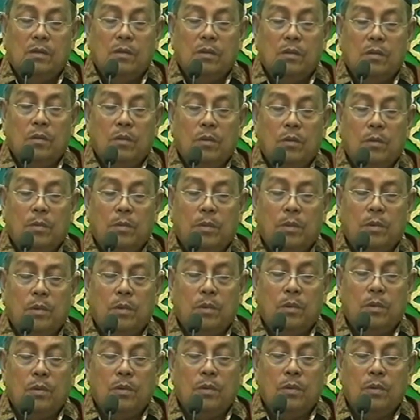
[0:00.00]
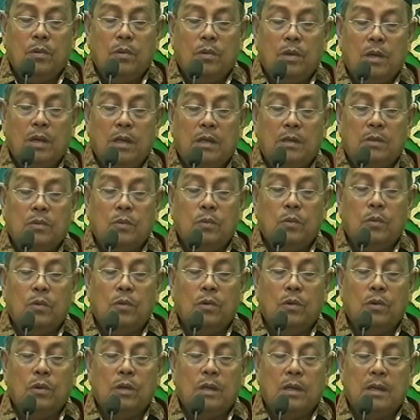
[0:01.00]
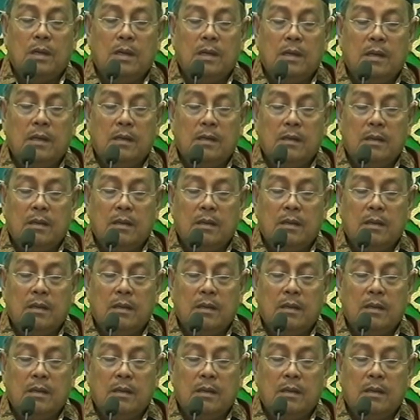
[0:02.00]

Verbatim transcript: mengkono-mengkono itu ya kena